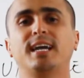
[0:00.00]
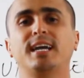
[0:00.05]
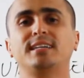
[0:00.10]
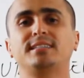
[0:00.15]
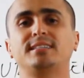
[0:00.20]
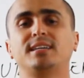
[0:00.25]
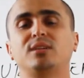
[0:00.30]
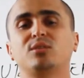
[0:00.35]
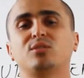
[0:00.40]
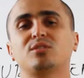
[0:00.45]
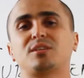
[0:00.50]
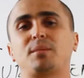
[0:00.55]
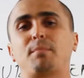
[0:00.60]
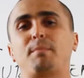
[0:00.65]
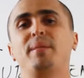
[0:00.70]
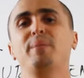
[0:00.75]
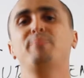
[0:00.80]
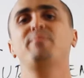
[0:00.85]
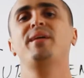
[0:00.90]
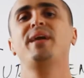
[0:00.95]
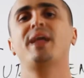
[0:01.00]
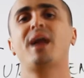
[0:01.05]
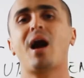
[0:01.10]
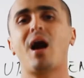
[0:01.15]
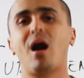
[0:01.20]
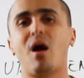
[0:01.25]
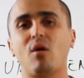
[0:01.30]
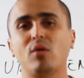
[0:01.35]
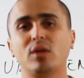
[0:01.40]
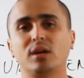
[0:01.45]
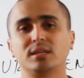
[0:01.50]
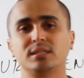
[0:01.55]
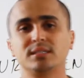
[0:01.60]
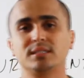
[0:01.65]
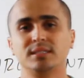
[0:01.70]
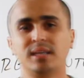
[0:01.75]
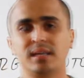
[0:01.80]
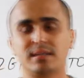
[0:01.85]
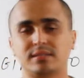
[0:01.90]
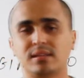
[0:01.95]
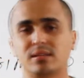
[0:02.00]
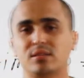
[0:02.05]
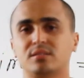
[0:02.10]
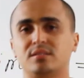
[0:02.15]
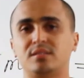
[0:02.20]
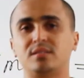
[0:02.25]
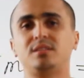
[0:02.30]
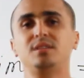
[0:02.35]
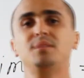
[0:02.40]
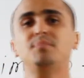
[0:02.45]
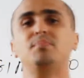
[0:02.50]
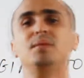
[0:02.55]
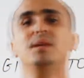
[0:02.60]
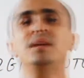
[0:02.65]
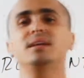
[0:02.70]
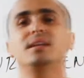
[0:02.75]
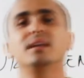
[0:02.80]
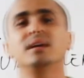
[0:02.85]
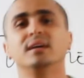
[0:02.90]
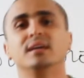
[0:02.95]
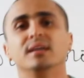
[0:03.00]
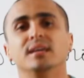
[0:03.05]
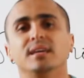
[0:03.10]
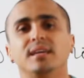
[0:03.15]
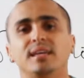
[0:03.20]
Essa é a nossa primeira aula desta disciplina